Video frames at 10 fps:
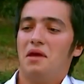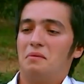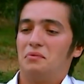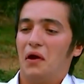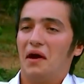
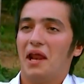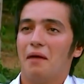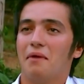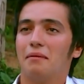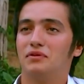Benim Toygar
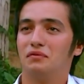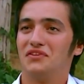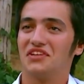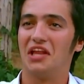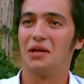abime hepsi
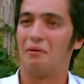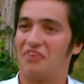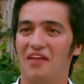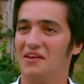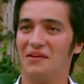vız gelir be.
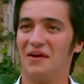Sen